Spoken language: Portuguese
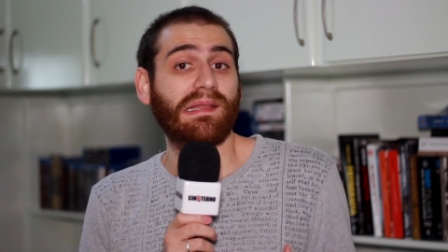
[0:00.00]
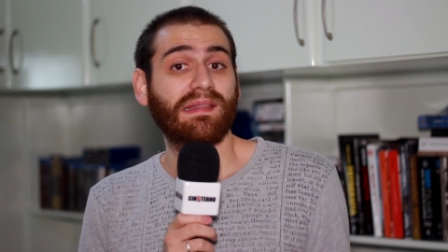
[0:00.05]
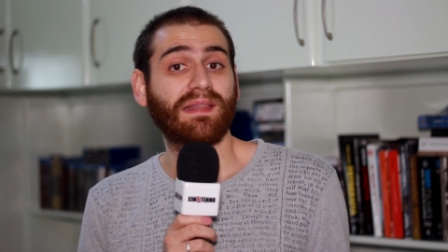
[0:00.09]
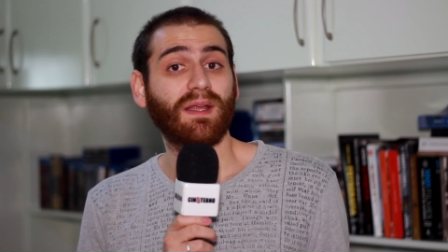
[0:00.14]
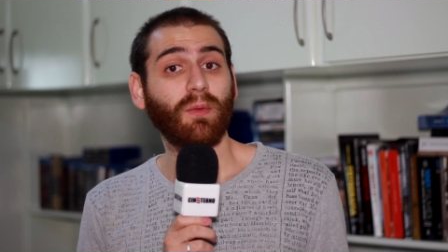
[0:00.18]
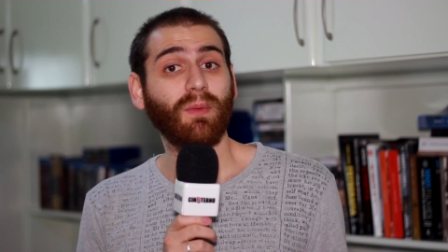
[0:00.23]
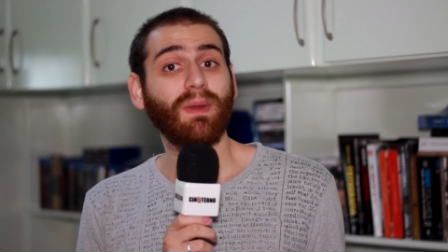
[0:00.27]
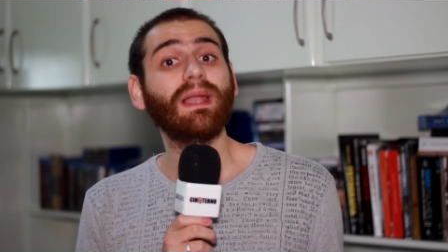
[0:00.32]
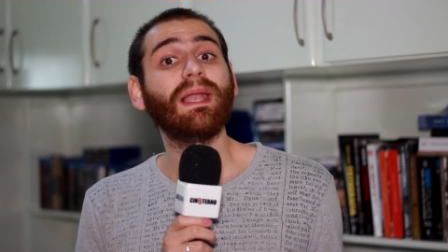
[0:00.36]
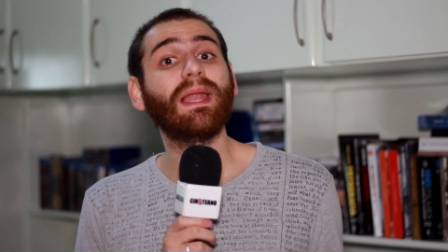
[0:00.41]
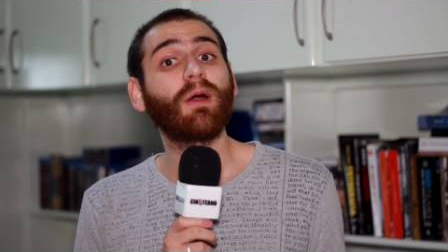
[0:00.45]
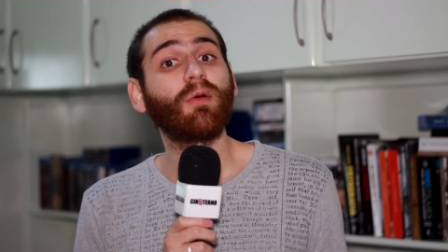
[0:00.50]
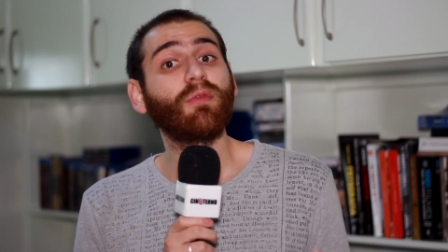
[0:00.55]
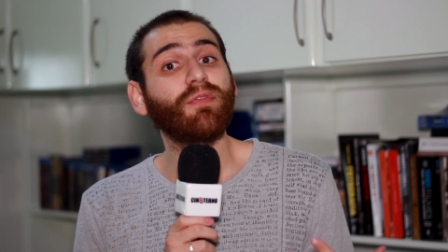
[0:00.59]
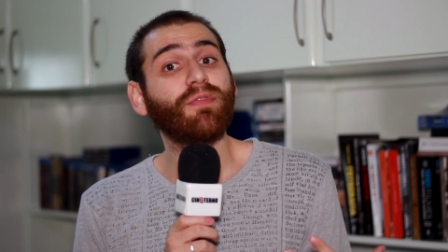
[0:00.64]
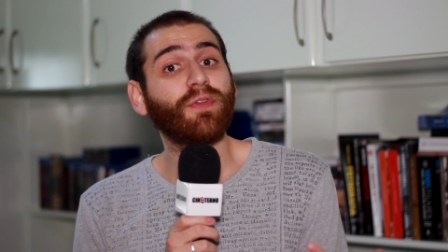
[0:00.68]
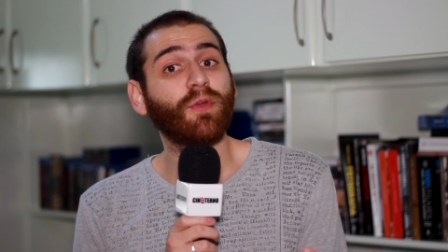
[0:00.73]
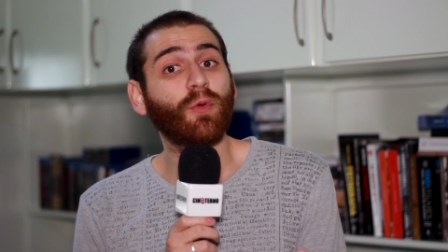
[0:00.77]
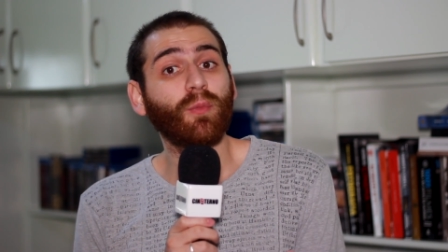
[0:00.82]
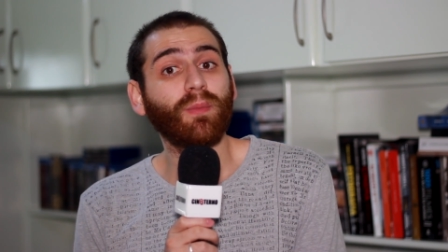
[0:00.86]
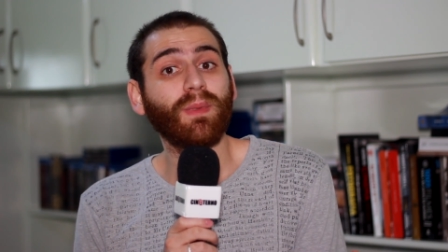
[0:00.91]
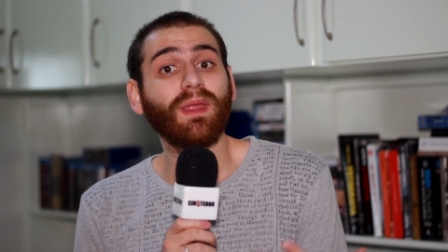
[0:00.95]
Então ele é um
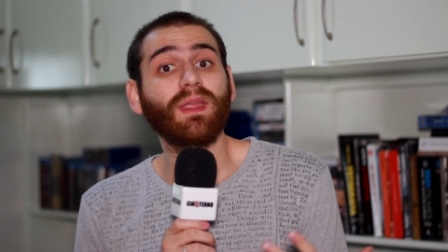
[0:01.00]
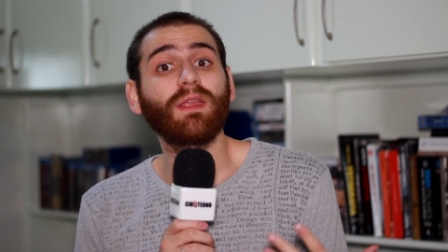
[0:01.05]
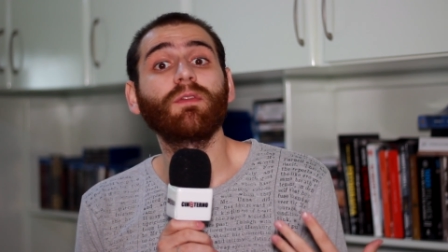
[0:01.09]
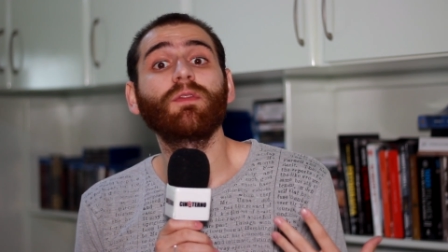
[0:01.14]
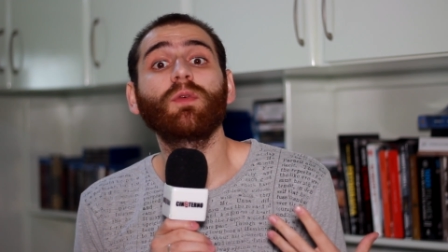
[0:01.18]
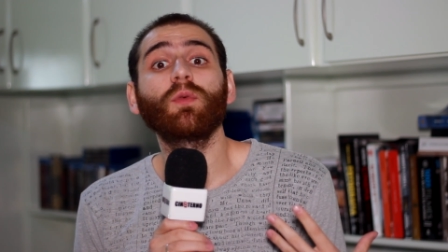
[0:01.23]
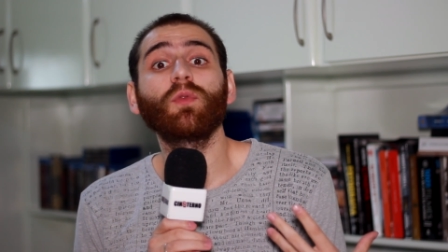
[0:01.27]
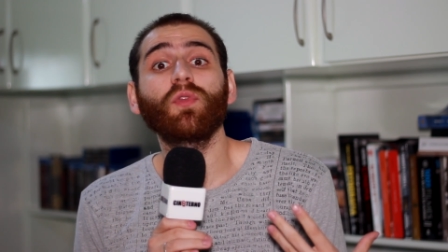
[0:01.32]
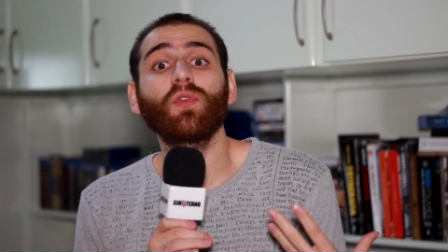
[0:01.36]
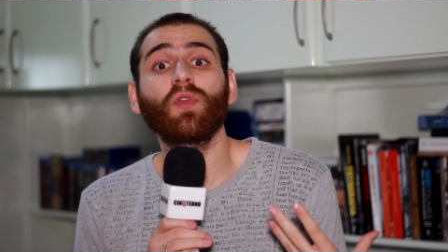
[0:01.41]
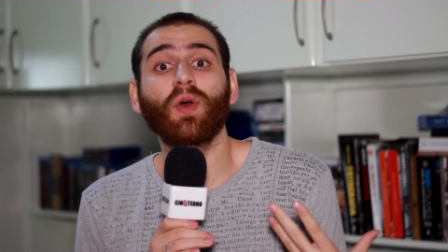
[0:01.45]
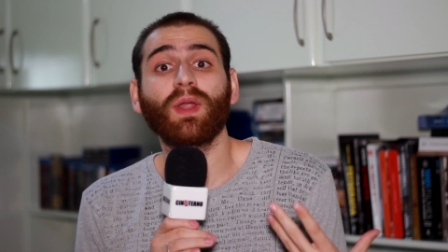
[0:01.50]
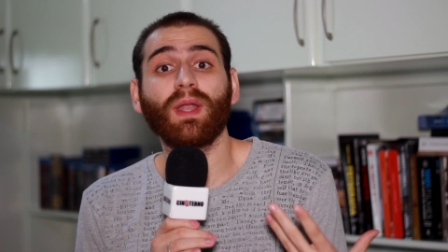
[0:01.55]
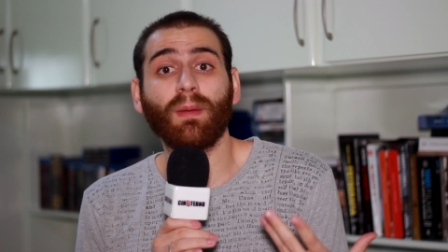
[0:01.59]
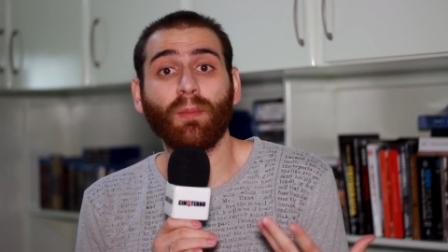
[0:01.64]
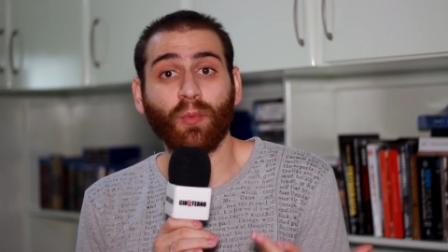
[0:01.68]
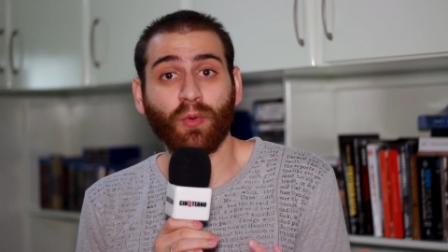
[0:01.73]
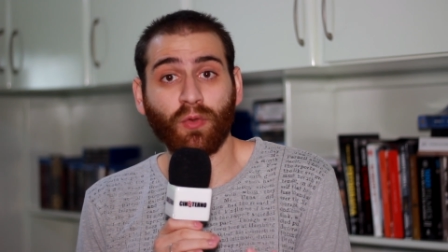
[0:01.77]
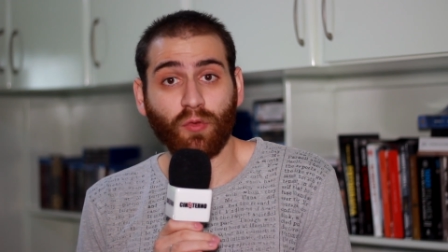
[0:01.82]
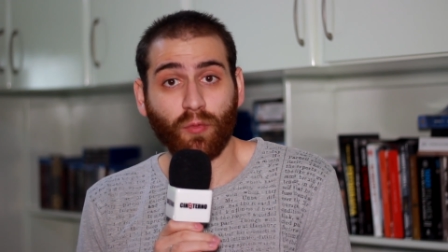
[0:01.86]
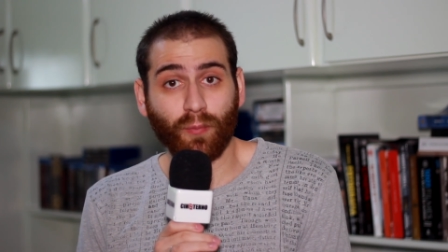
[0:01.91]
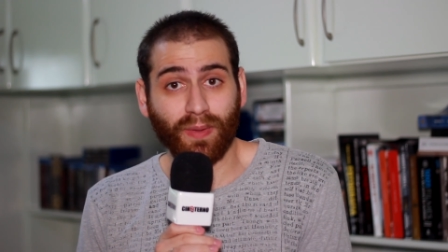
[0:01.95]
filme que funciona
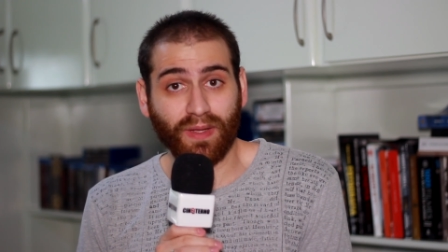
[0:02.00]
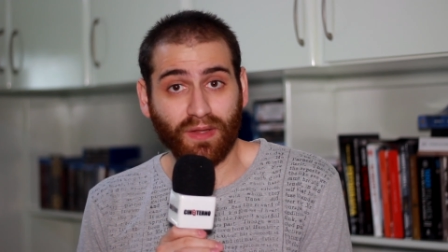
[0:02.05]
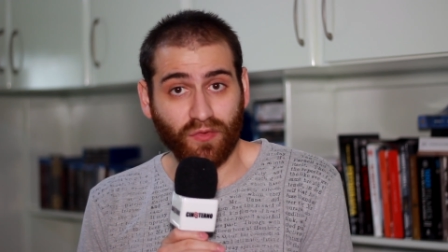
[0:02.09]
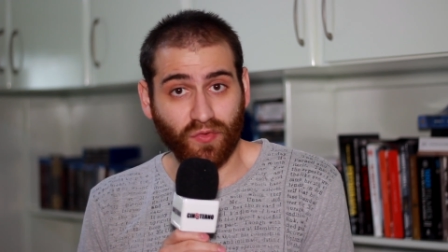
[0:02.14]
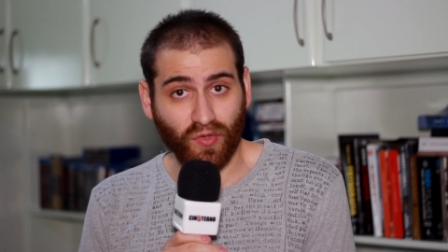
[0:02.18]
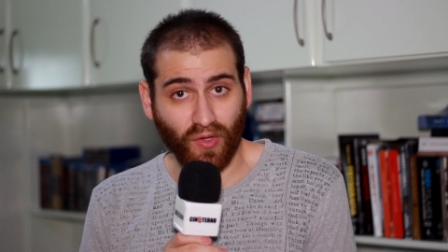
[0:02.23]
muito bem